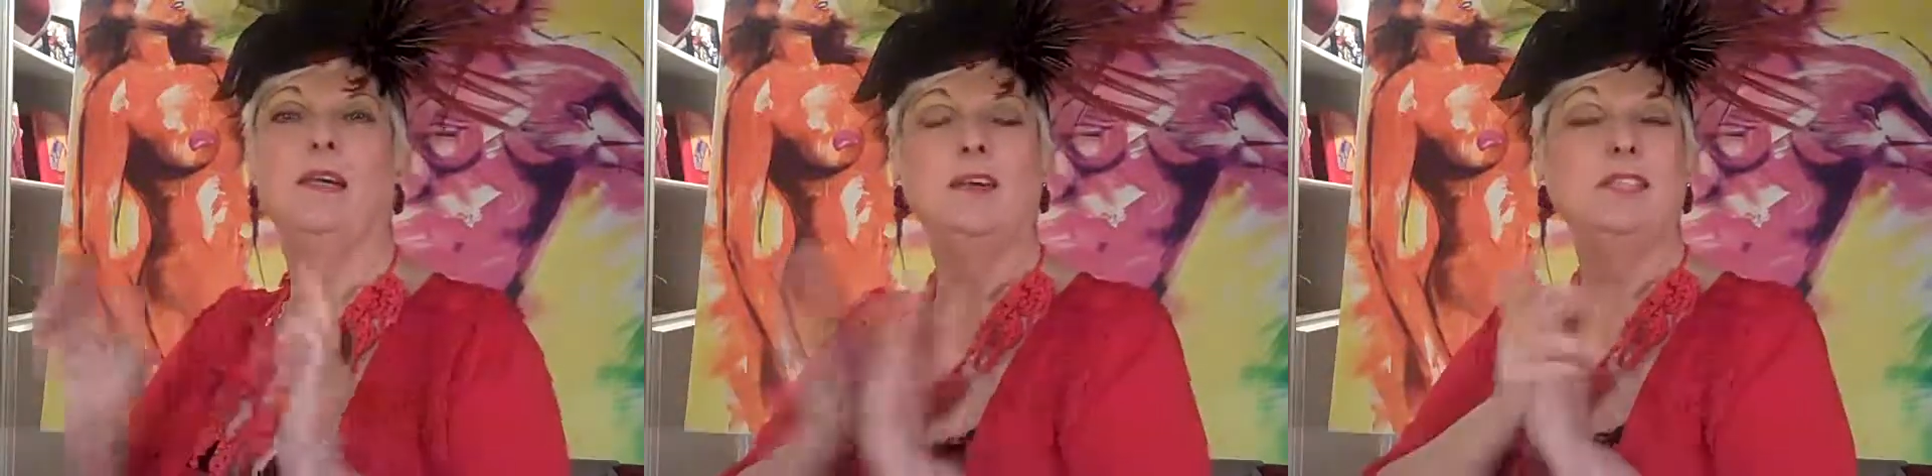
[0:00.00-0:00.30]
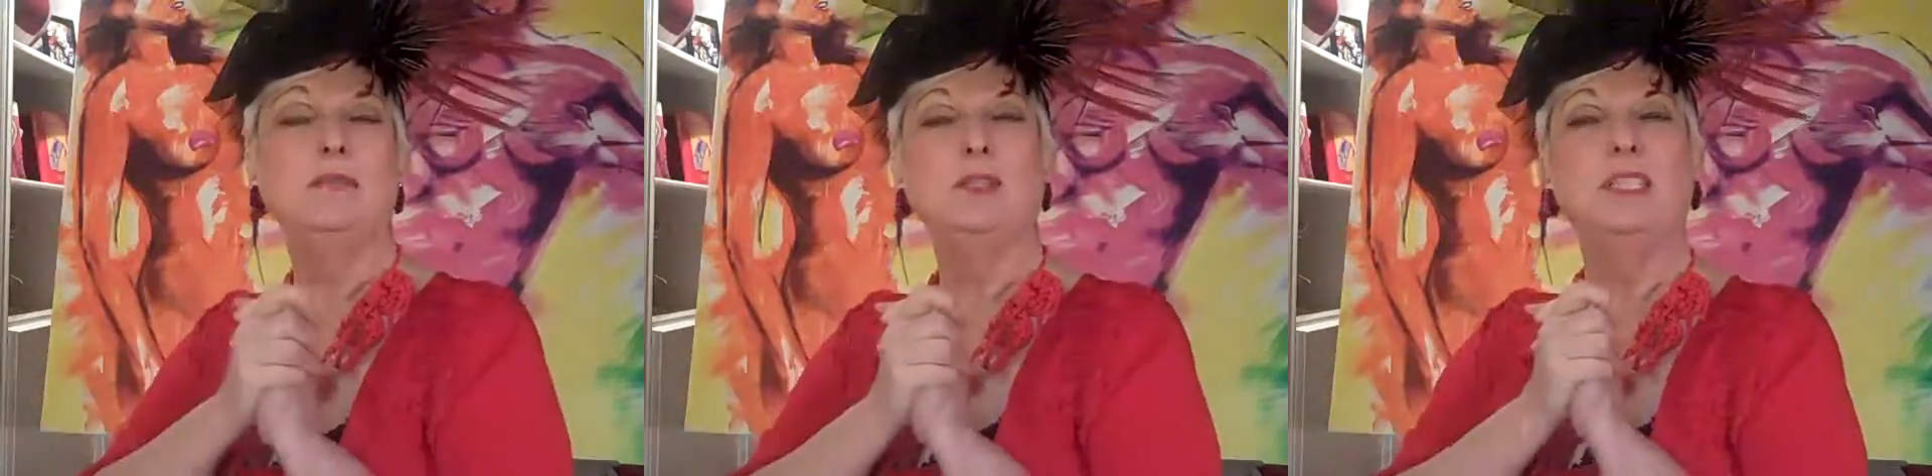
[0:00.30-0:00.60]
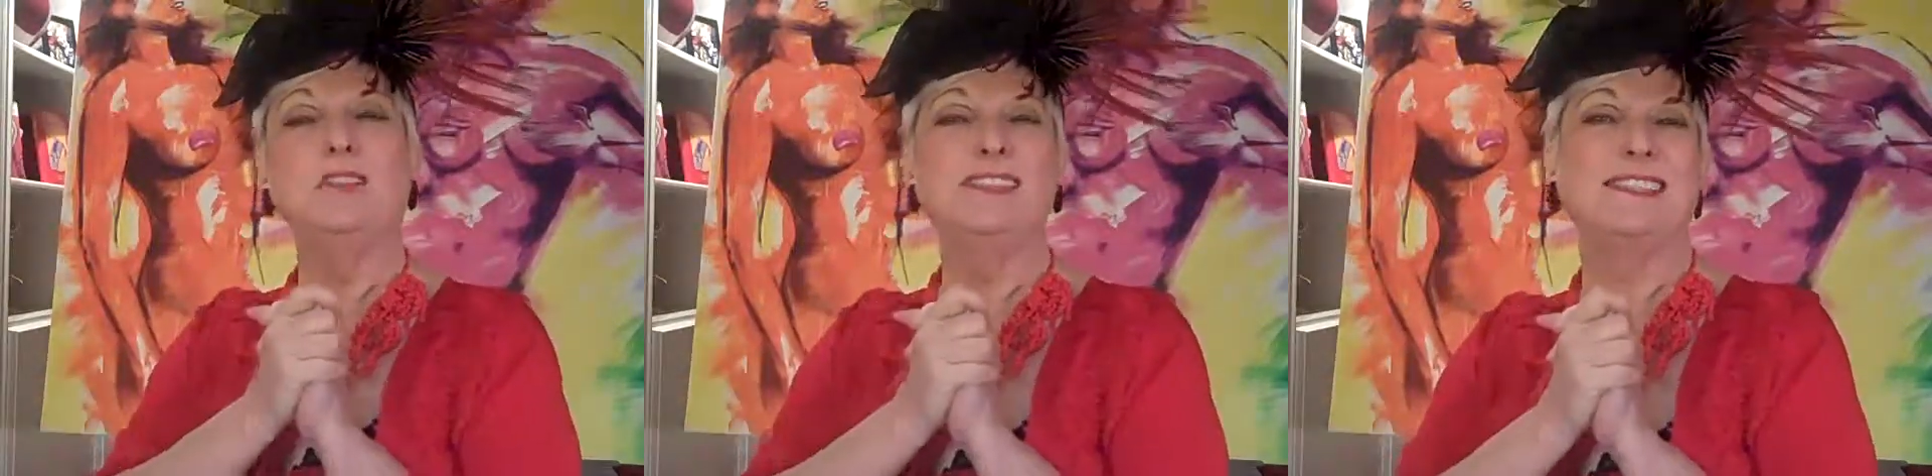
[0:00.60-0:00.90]
Heute
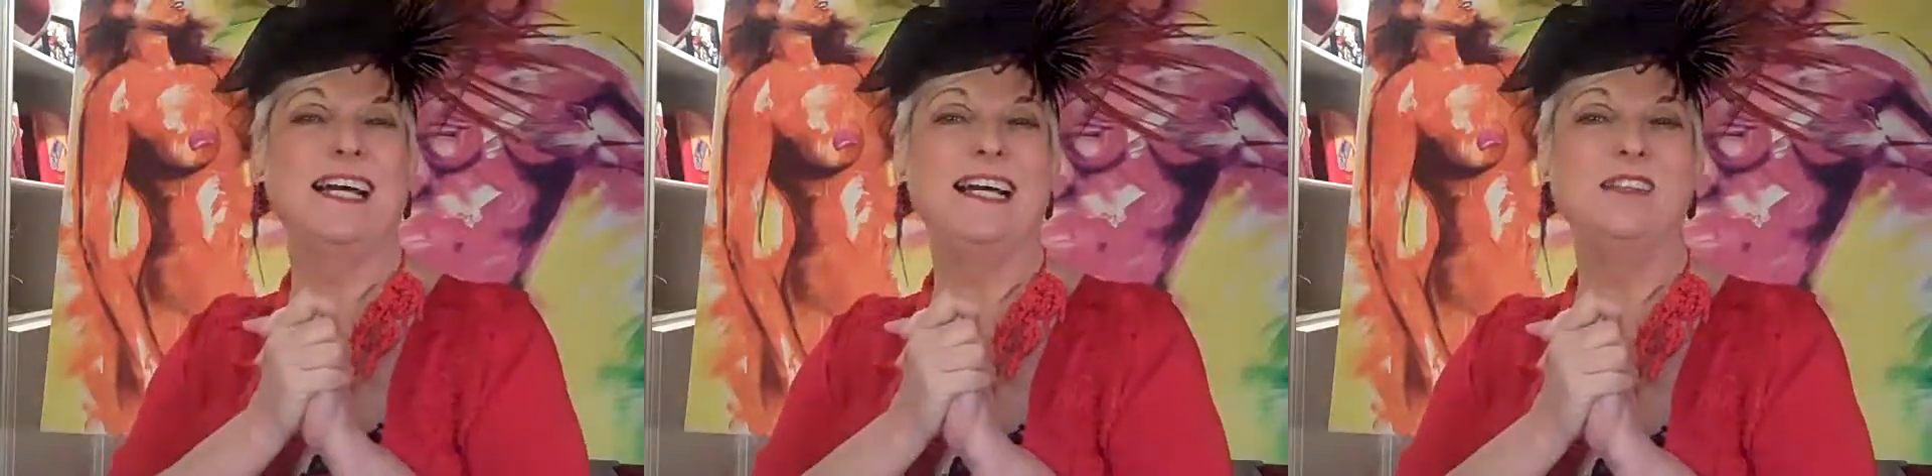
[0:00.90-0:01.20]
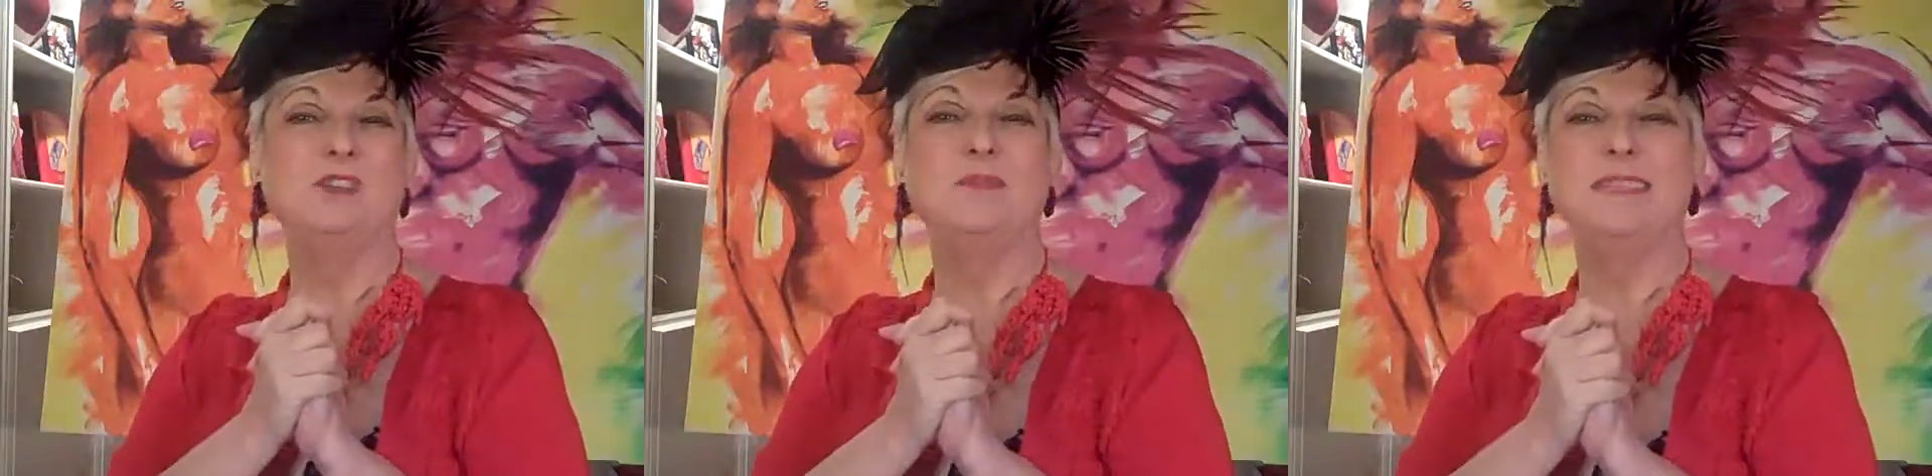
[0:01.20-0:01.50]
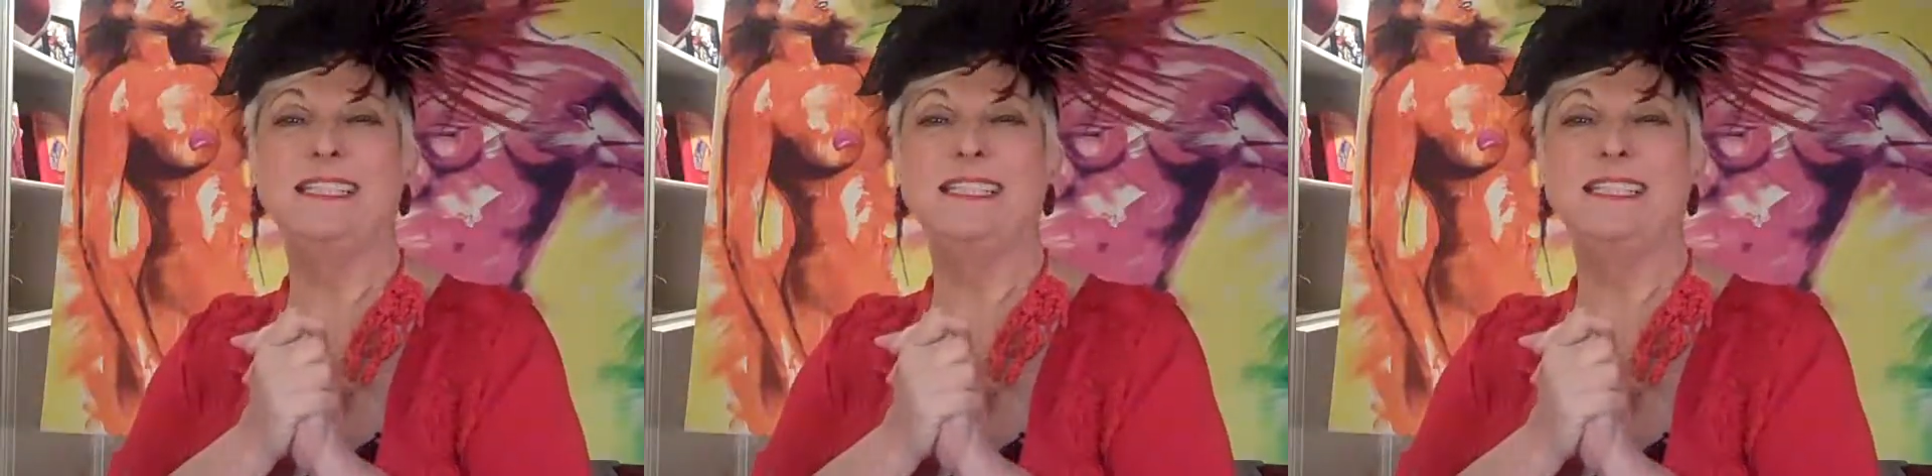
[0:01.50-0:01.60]
möchte ich was sagen zum